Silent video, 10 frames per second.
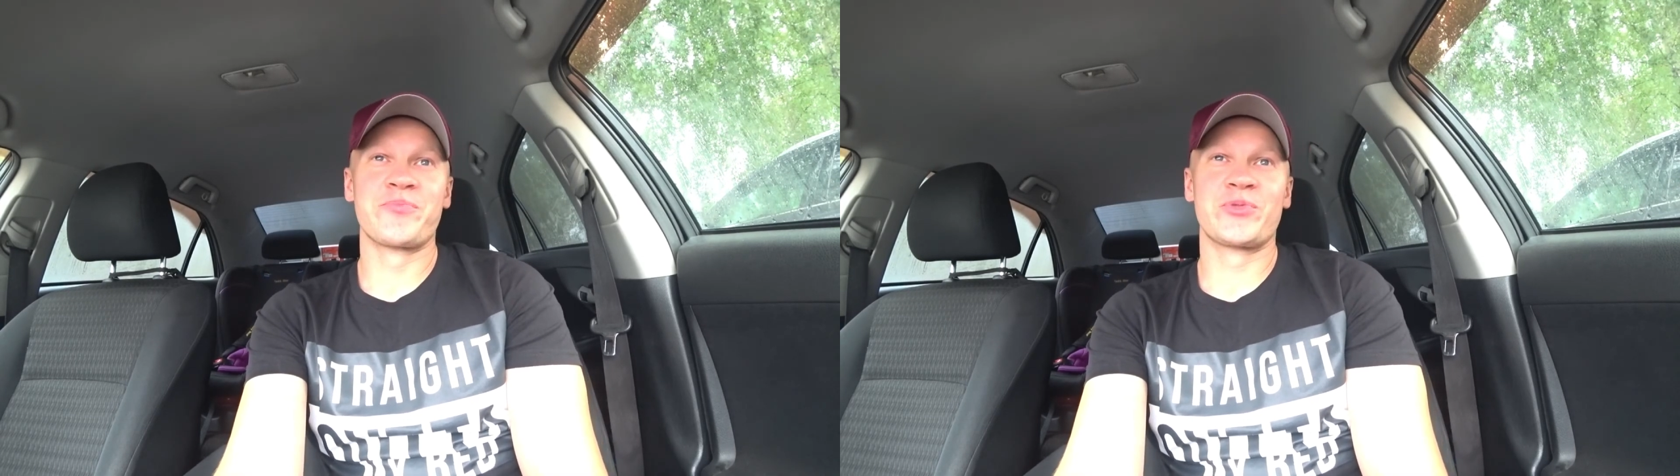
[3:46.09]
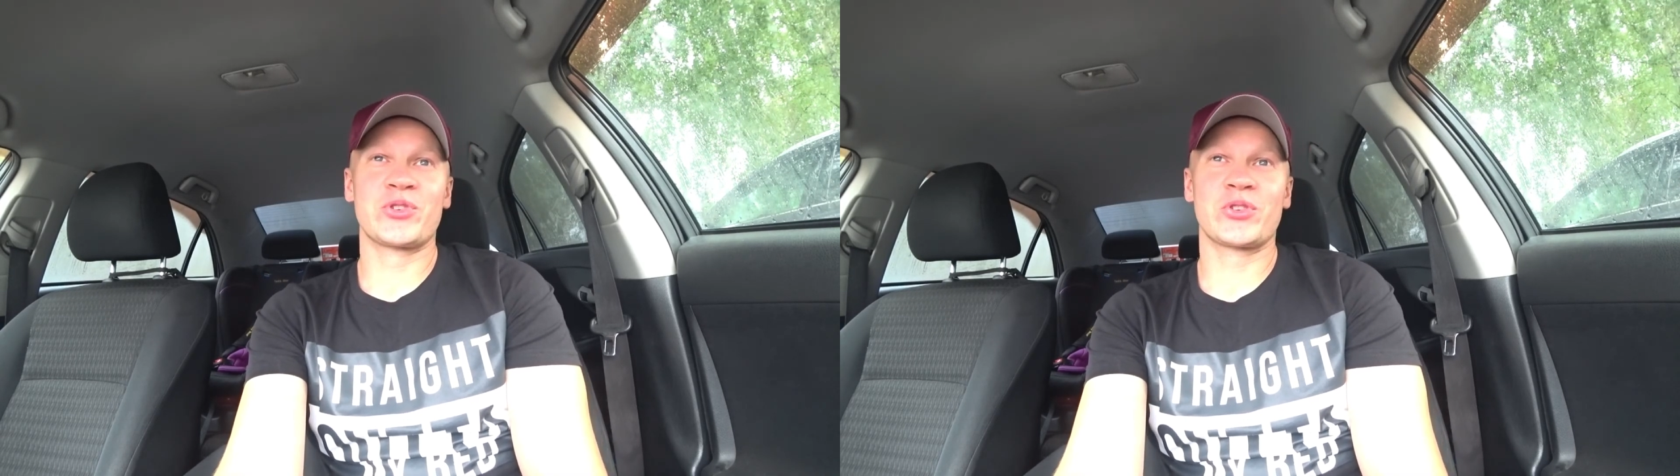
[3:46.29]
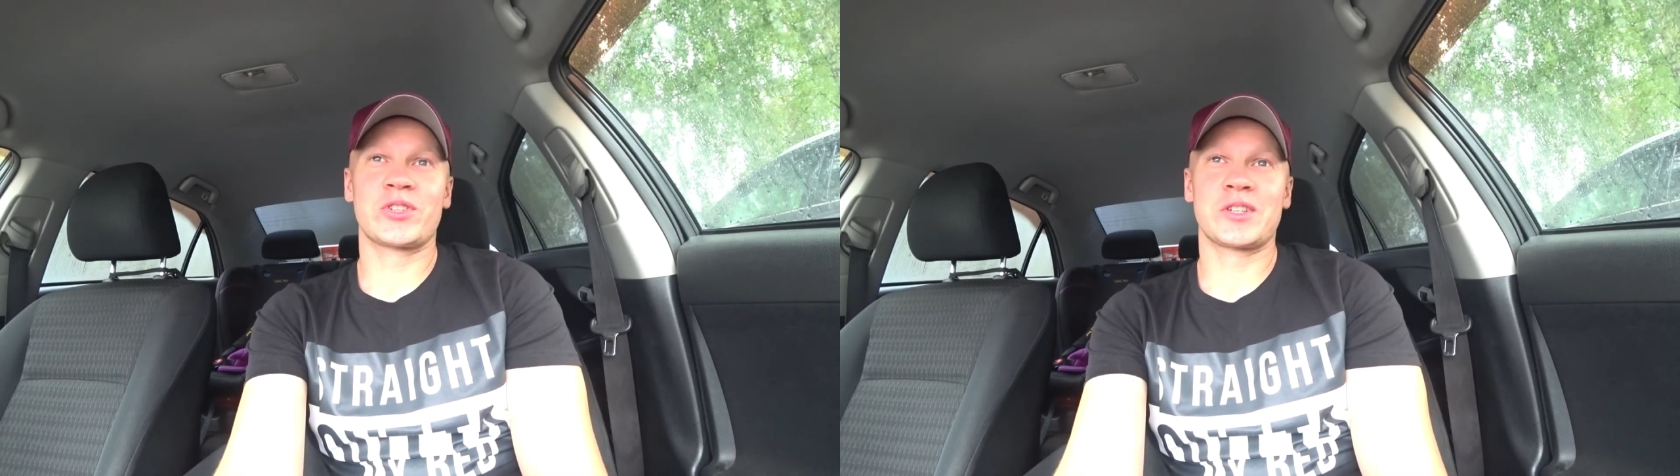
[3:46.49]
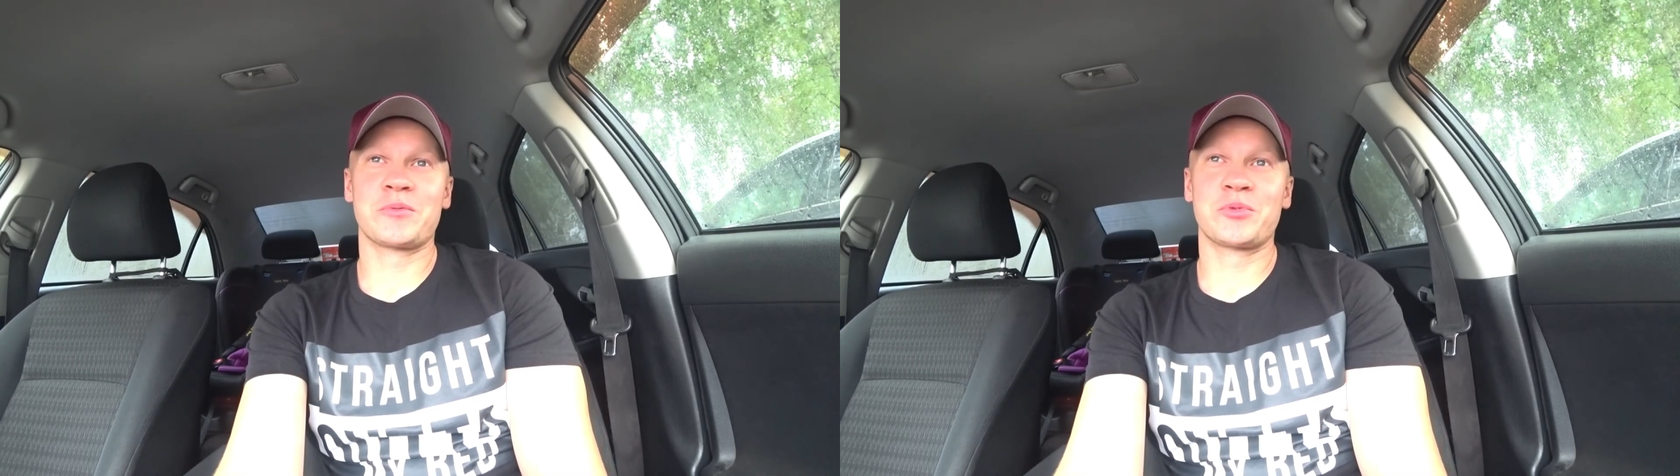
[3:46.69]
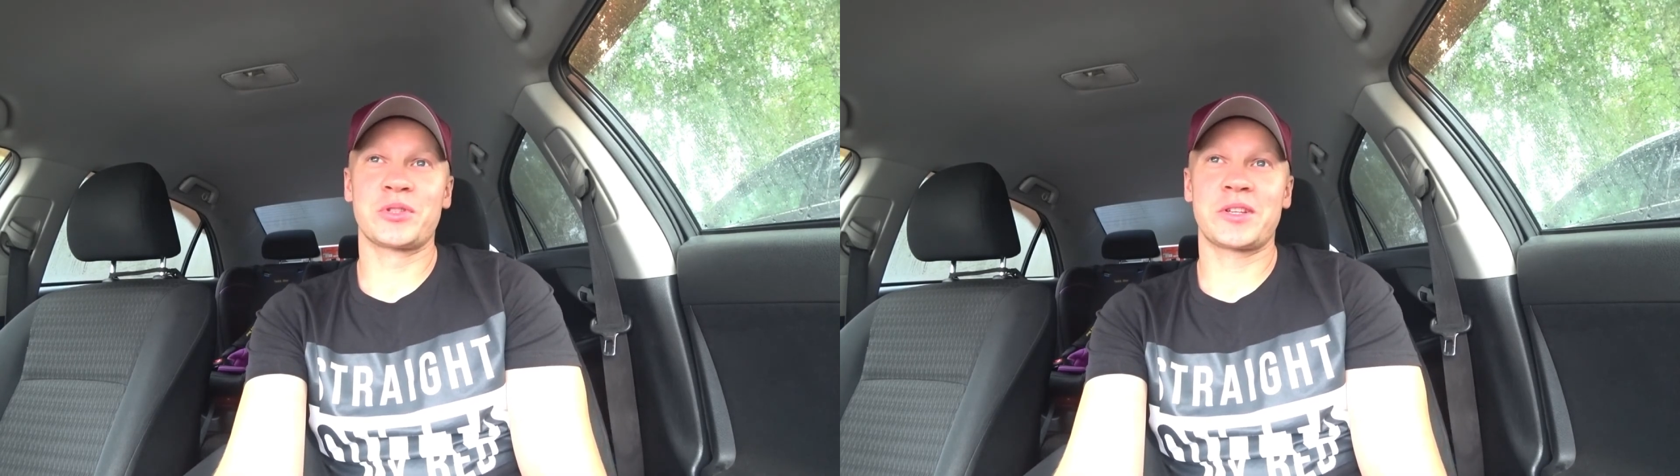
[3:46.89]
Че к
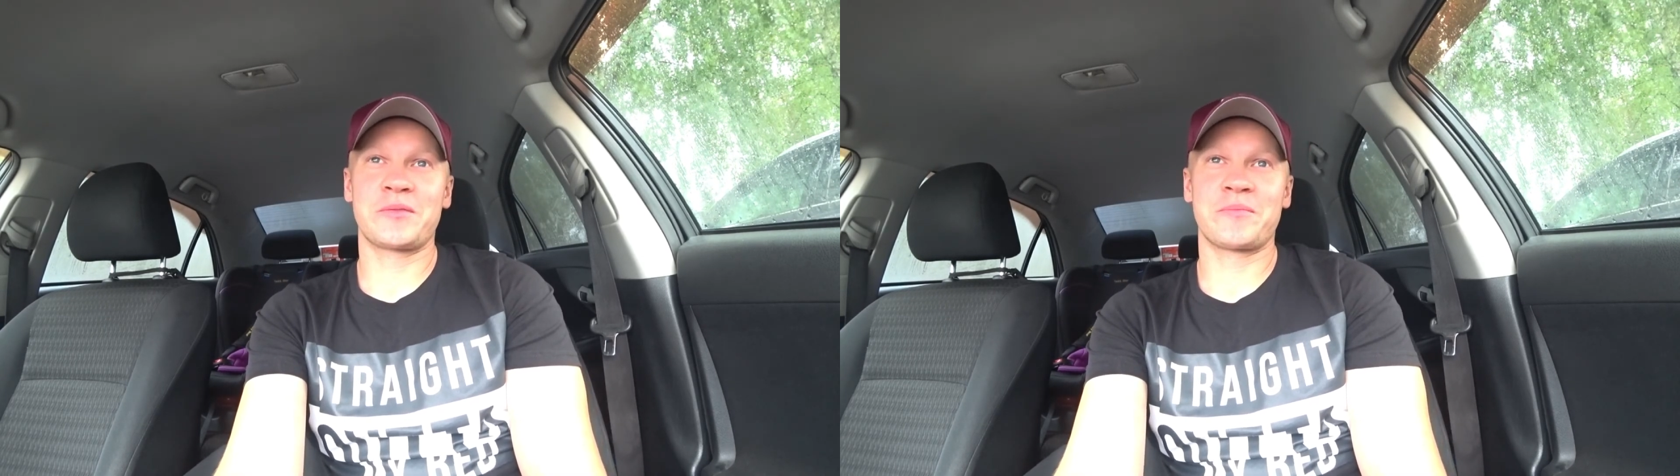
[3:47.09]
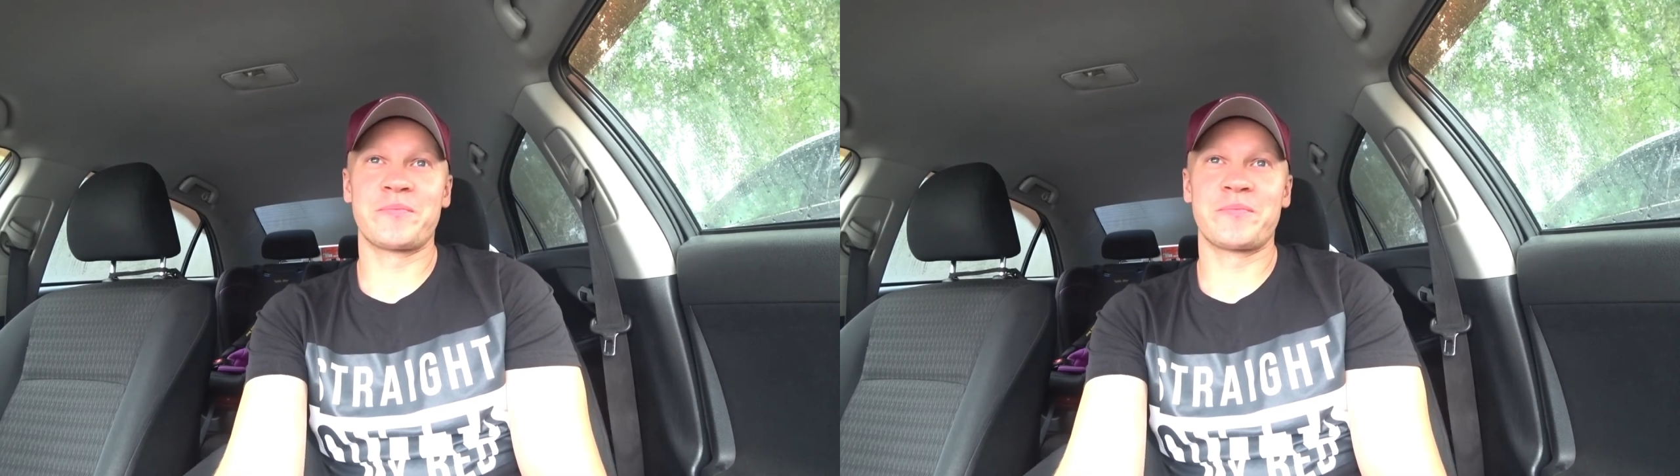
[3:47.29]
чему там.